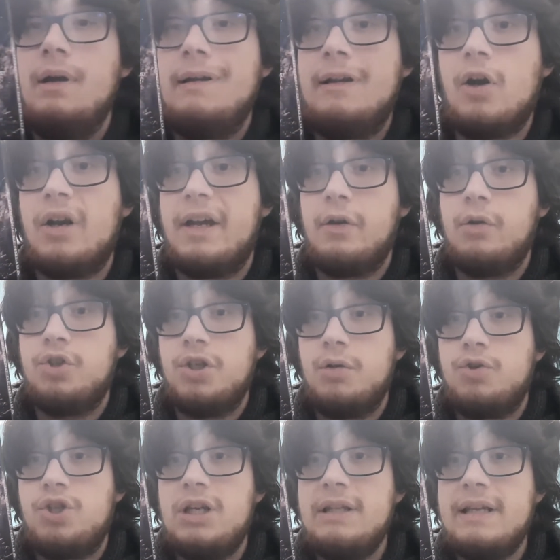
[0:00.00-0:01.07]
L'organo
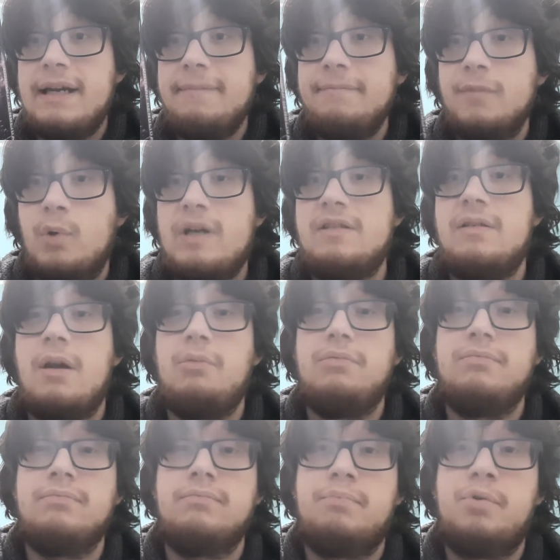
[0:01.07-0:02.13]
genocida, questo è un,